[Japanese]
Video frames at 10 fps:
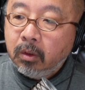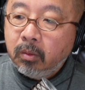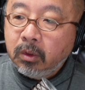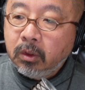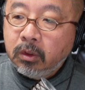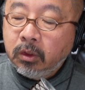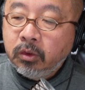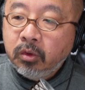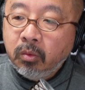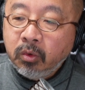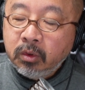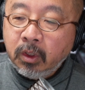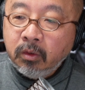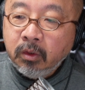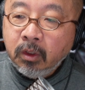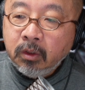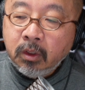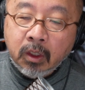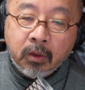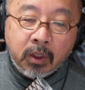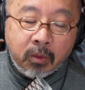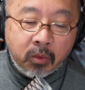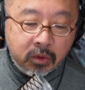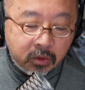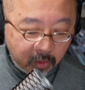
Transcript: まあ、実際銃を持ち歩いていてラモンズ